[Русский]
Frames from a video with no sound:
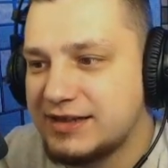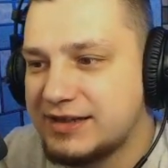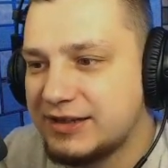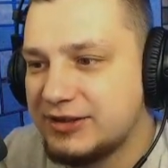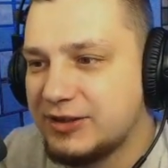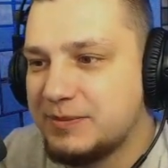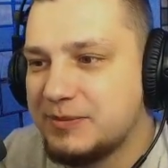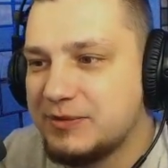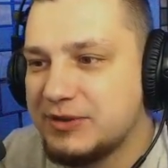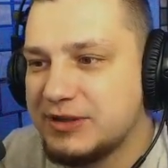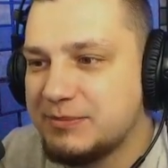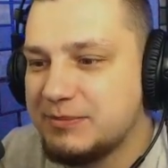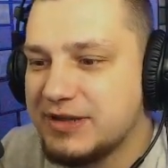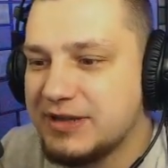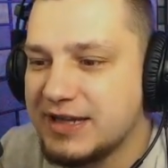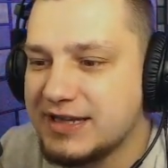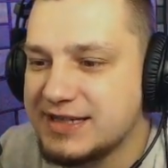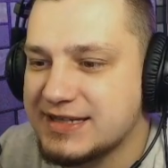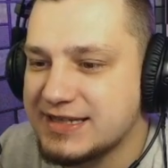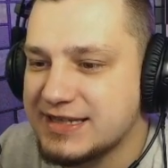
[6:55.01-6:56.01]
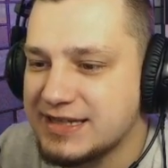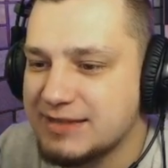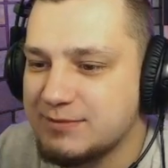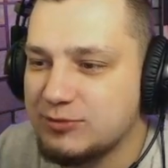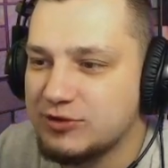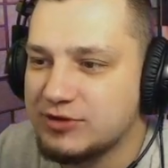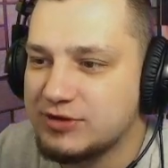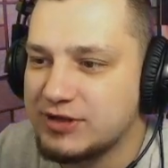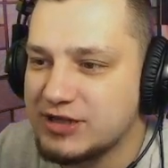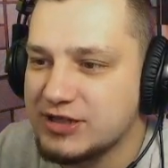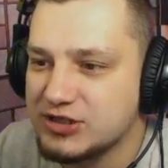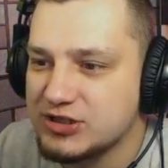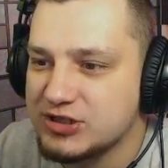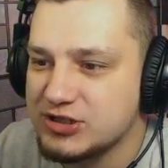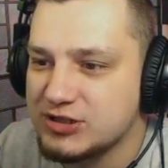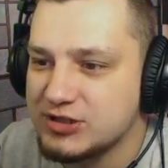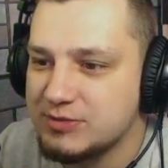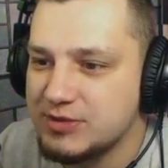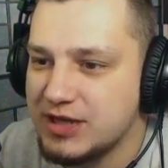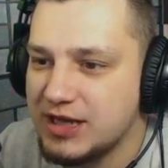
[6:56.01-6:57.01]
Кто будет меняться? Не будет, конечно
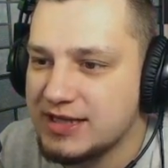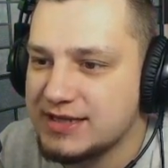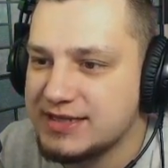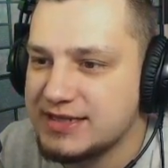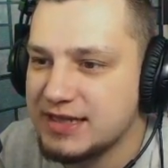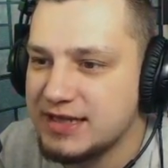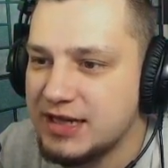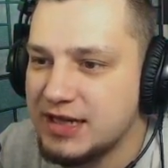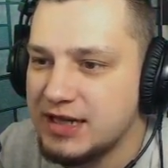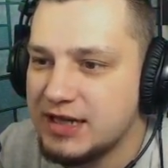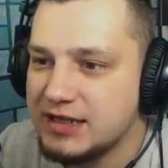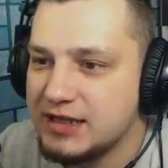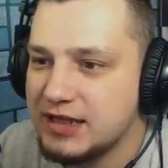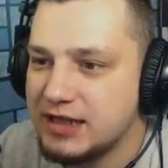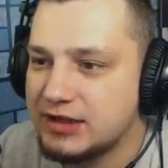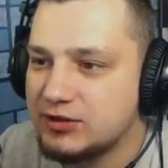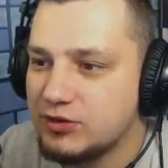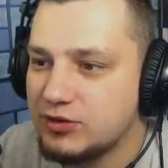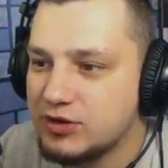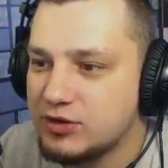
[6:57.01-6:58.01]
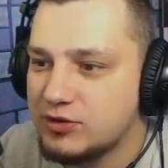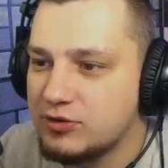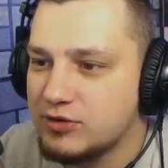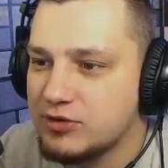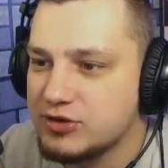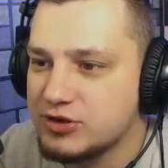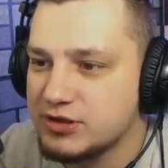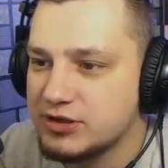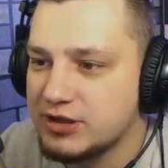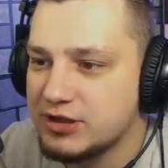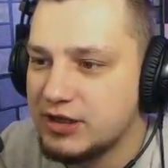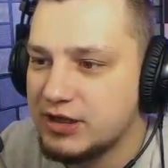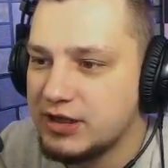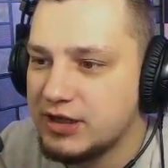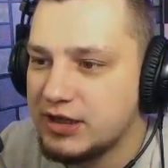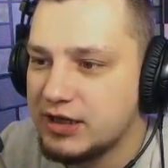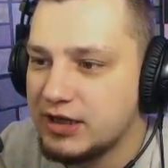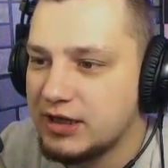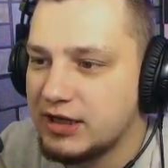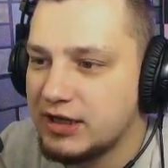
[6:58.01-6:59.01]
же, меняться. Никто не хочет.
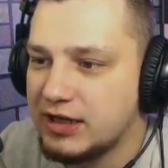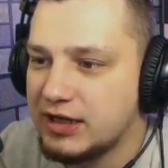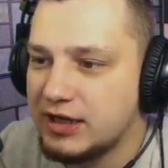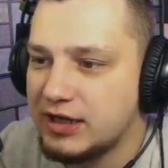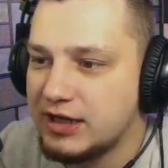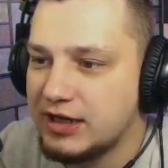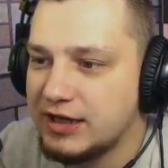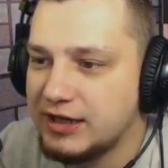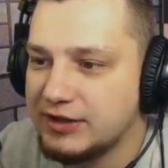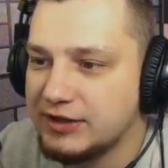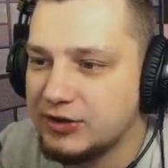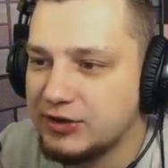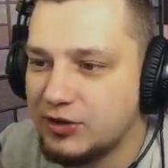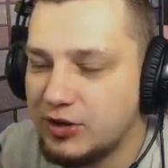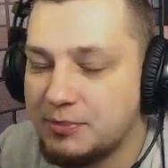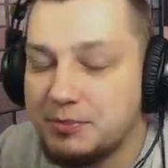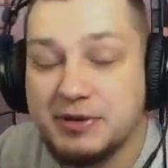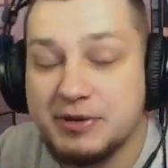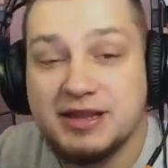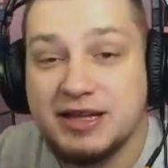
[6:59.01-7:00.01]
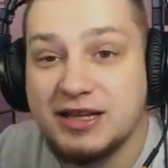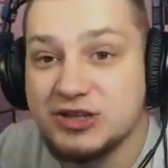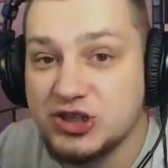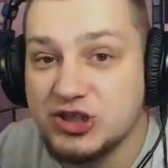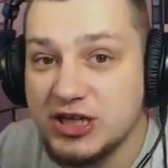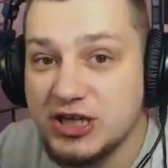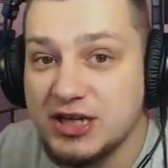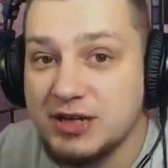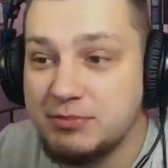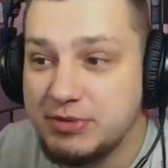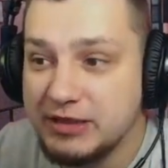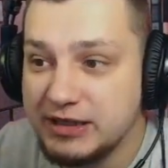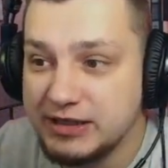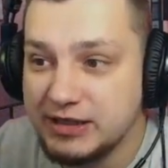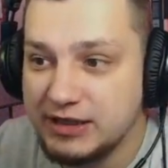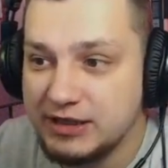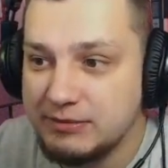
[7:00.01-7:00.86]
А, но предложение было.